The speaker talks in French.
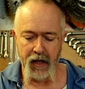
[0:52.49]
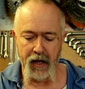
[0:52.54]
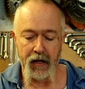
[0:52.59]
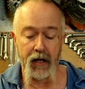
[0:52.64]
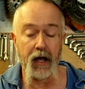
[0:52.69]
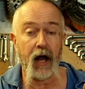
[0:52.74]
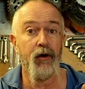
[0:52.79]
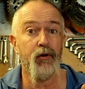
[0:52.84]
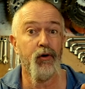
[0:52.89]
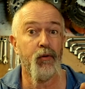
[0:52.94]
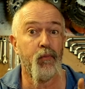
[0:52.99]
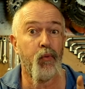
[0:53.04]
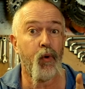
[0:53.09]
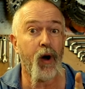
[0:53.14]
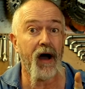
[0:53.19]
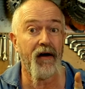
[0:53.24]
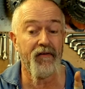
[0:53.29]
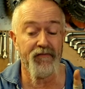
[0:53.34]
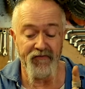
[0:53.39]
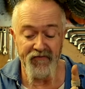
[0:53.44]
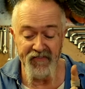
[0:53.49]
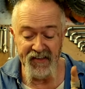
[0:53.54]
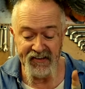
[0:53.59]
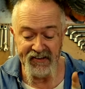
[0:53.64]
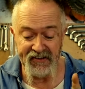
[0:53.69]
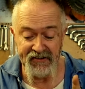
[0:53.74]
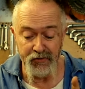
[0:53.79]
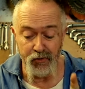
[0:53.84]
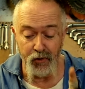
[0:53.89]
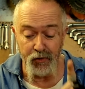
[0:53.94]
Quand le bois
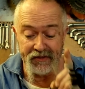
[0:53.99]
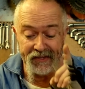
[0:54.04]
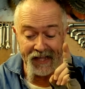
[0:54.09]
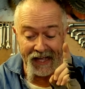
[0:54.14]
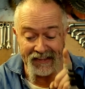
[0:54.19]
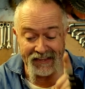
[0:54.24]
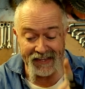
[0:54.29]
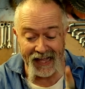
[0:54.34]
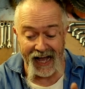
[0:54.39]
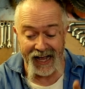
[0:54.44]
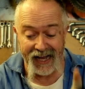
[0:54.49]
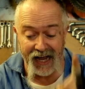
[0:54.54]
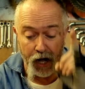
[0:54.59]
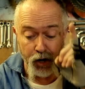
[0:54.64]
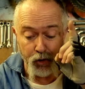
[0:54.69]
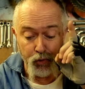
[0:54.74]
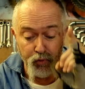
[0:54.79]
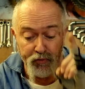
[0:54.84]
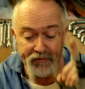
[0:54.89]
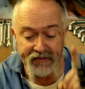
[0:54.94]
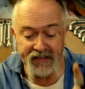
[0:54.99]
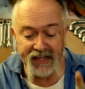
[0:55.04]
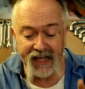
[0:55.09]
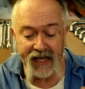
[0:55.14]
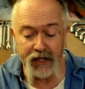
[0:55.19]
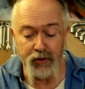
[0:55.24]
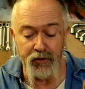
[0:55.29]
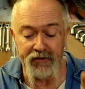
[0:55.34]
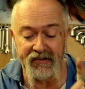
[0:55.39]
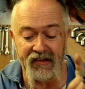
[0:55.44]
vicieux t'attaque en loose
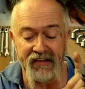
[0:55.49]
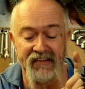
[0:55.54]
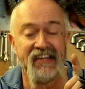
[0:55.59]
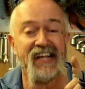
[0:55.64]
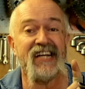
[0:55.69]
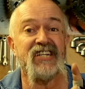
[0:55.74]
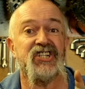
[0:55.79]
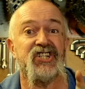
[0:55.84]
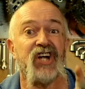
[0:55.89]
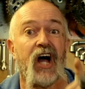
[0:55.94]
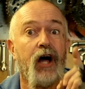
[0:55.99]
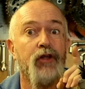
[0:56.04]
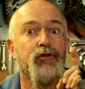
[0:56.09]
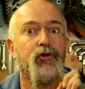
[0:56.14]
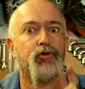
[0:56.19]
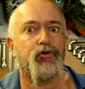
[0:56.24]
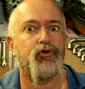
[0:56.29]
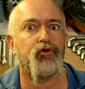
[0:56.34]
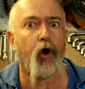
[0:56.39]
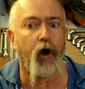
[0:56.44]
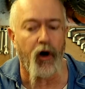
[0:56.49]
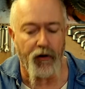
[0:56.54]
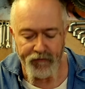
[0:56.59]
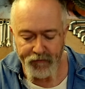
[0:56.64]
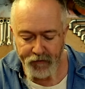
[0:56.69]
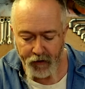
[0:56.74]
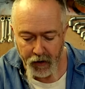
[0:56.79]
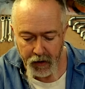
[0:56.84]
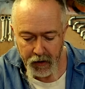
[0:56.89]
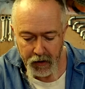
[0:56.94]
de ses échardes de
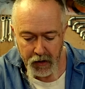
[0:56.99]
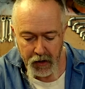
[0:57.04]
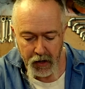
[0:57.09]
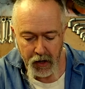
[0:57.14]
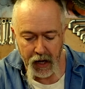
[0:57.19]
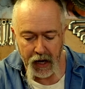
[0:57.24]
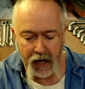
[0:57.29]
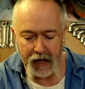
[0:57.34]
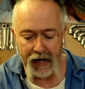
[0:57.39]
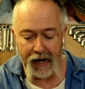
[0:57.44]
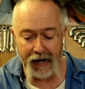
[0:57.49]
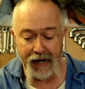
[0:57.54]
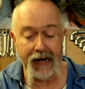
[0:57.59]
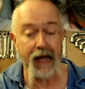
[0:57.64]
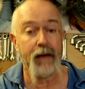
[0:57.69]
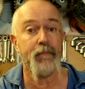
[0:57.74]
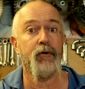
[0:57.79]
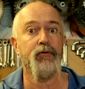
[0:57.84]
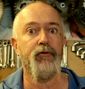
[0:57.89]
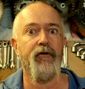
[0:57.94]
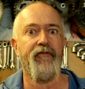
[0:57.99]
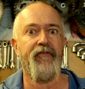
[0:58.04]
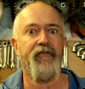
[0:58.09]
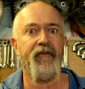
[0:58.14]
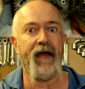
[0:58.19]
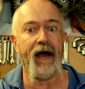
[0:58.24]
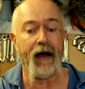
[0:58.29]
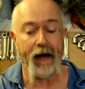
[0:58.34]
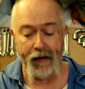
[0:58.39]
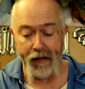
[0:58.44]
torve, la lame de
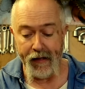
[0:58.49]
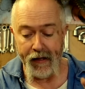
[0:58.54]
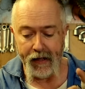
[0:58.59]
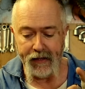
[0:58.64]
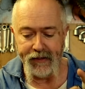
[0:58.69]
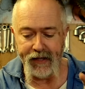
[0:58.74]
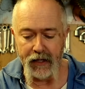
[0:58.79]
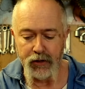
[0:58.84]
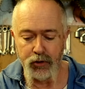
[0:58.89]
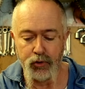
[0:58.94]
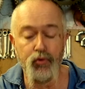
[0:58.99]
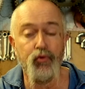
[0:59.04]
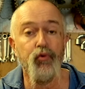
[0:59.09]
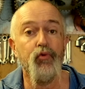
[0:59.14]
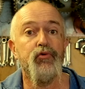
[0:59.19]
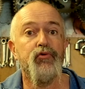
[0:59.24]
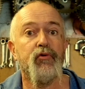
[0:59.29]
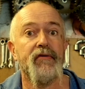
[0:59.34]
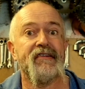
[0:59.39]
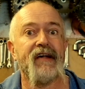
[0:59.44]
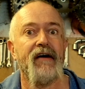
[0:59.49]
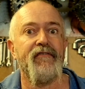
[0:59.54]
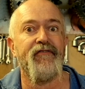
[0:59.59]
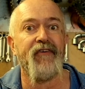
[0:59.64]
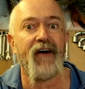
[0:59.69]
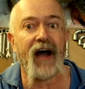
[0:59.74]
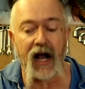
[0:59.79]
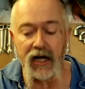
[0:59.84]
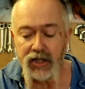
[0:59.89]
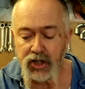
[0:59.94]
fer, dans toute sa
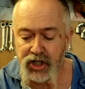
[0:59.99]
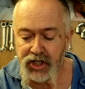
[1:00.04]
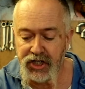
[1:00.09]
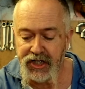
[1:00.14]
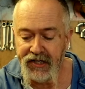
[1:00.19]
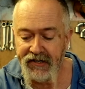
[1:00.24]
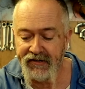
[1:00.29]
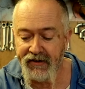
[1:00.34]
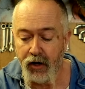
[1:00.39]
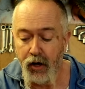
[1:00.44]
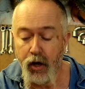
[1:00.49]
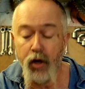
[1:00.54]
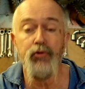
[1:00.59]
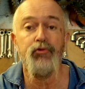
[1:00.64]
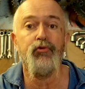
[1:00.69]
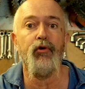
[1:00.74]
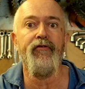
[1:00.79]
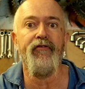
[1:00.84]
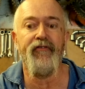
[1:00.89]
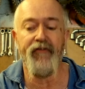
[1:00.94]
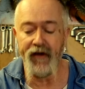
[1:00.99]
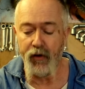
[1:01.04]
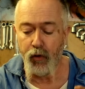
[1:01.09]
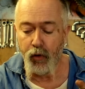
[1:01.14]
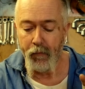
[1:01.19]
franchise, te fait aux